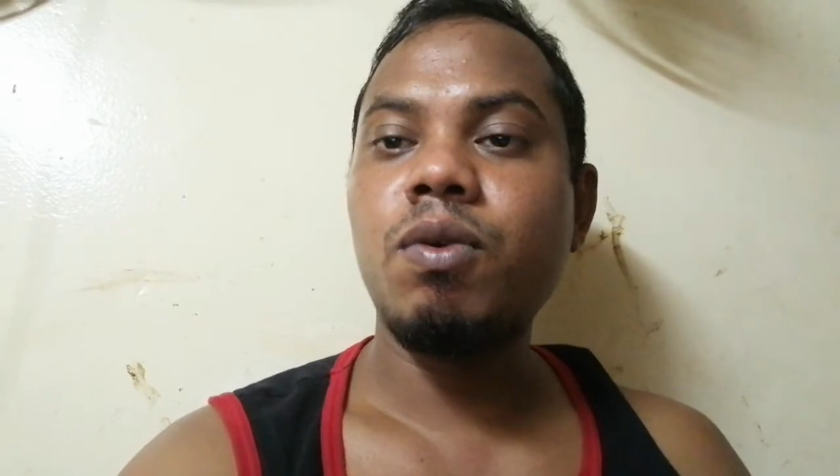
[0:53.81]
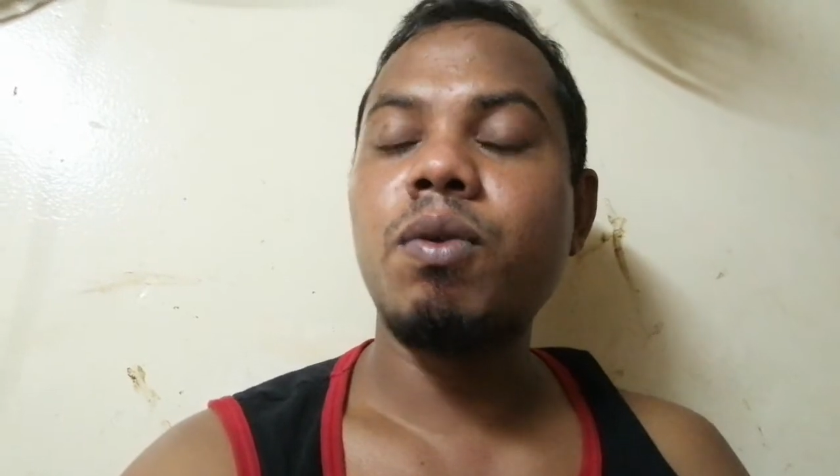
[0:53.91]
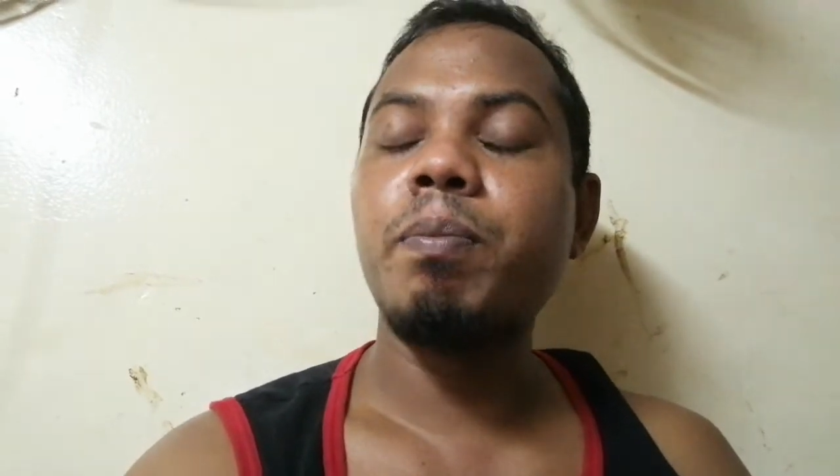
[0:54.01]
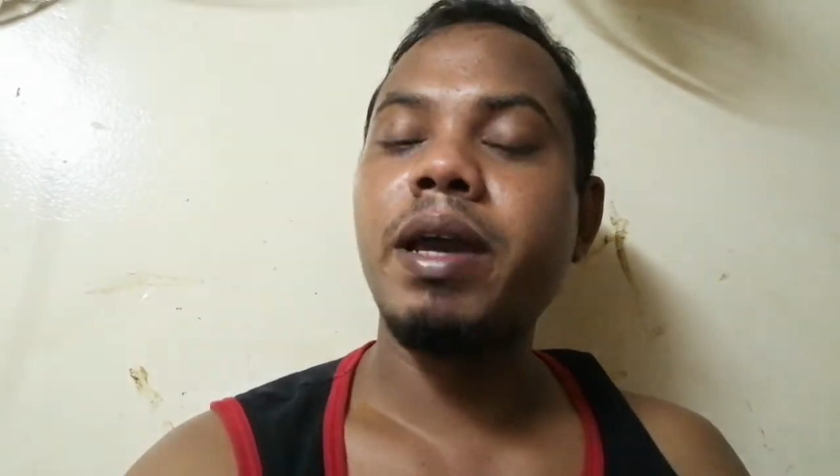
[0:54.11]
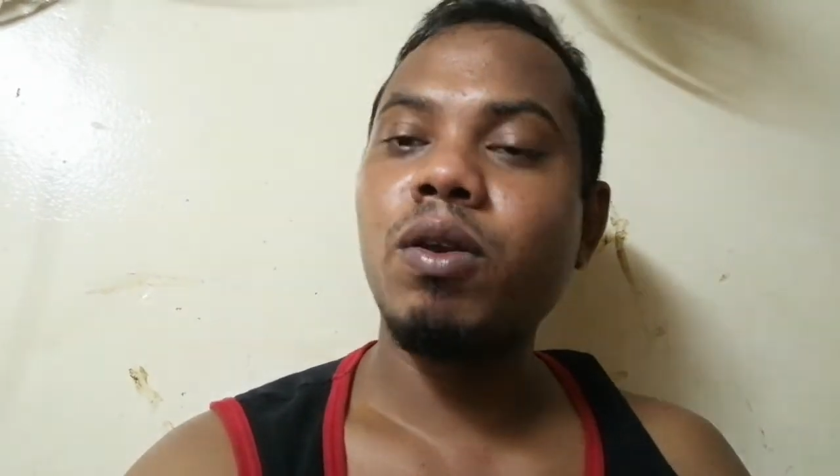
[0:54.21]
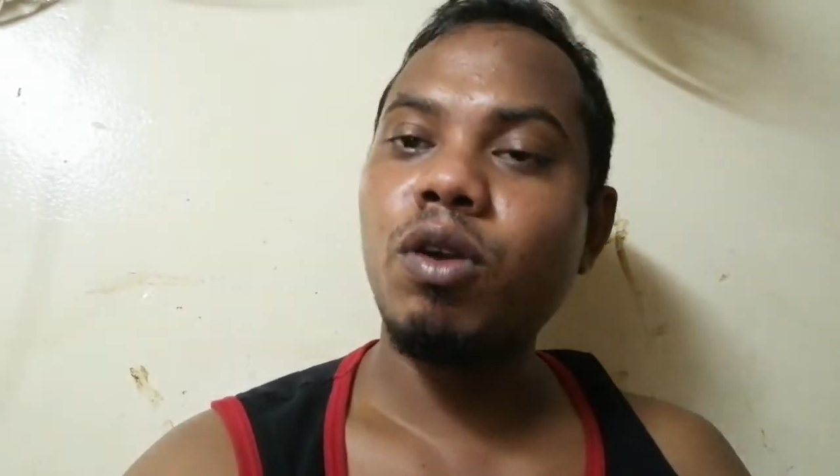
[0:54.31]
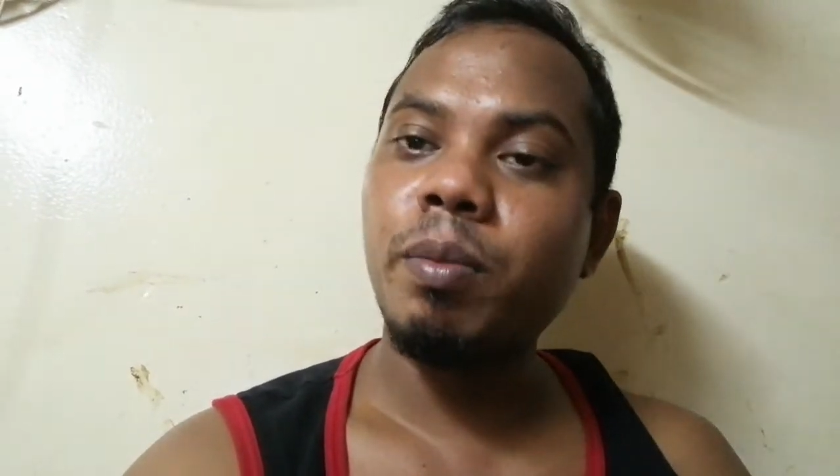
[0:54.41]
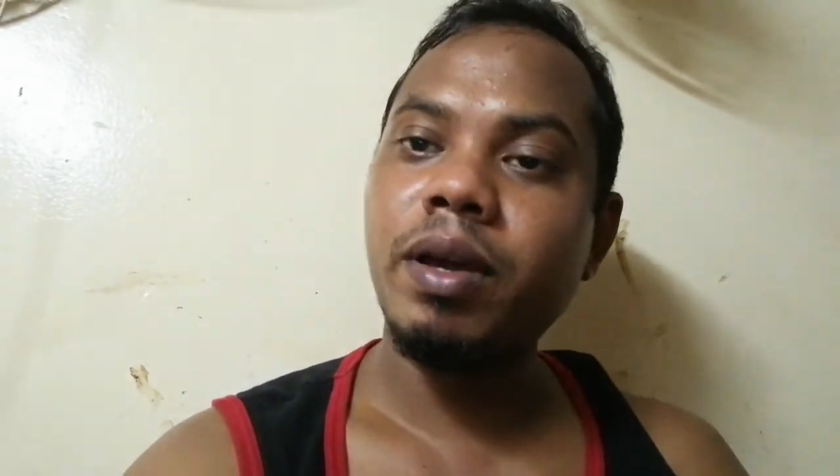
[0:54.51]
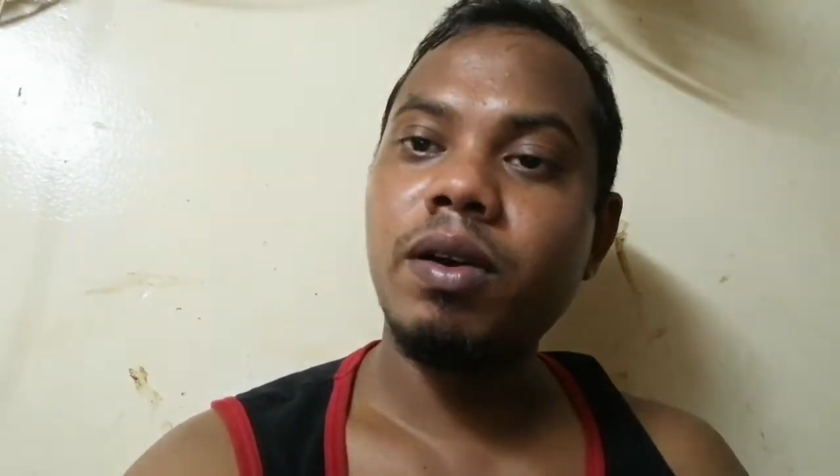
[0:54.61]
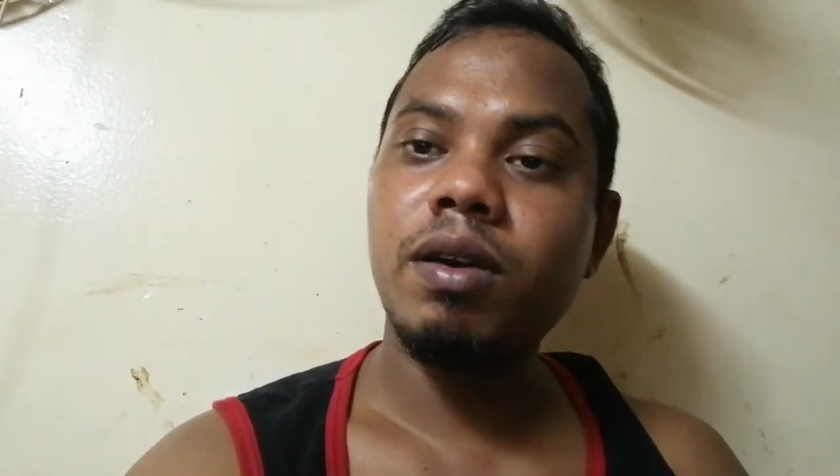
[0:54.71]
और
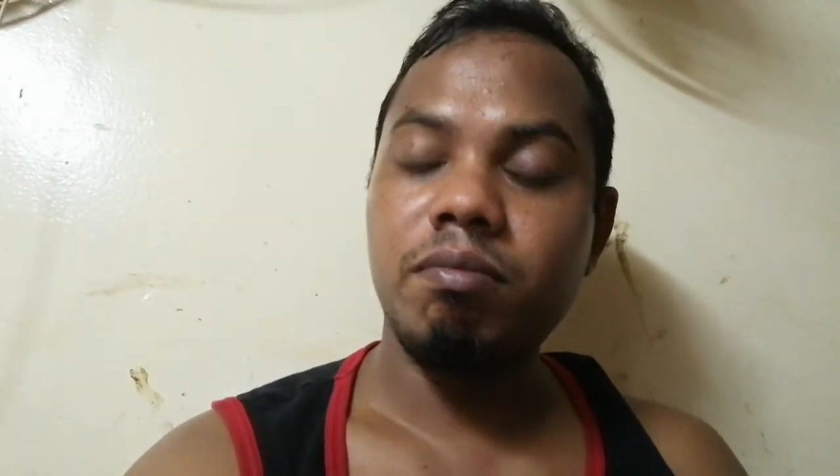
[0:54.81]
बेंगलोर में